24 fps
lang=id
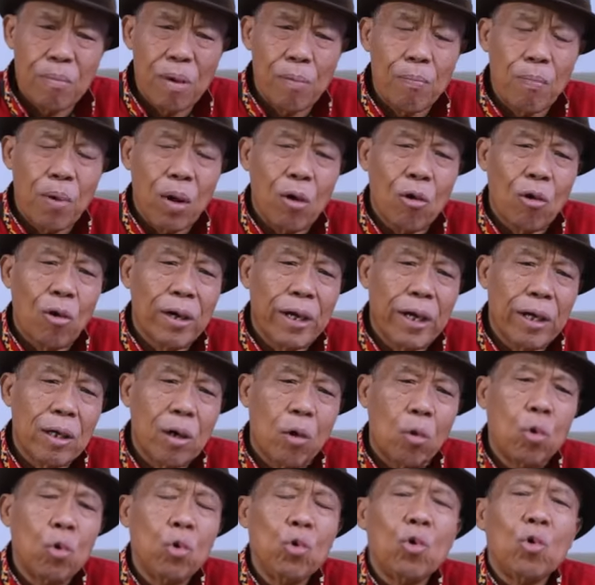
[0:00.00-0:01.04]
memperoleh
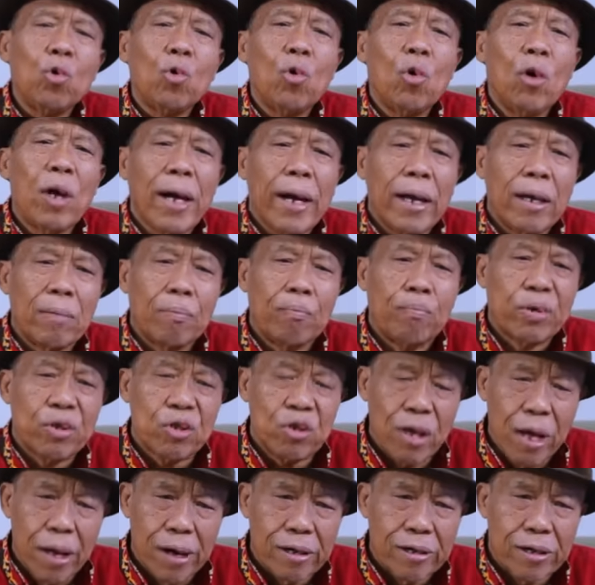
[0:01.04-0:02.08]
keuntungan
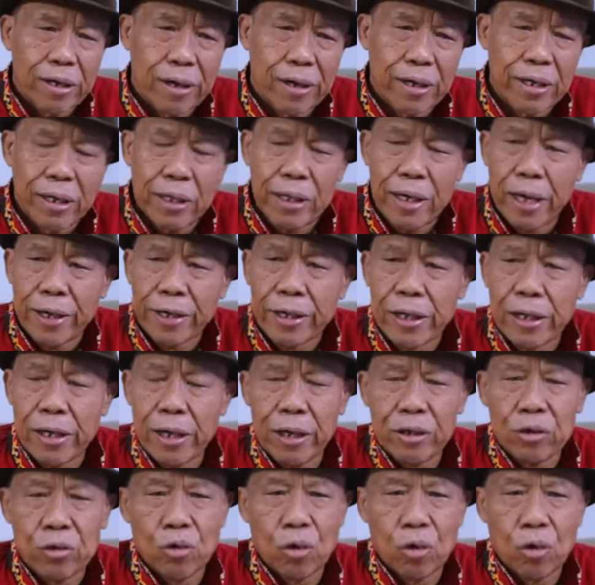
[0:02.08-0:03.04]
besar dari kehadiran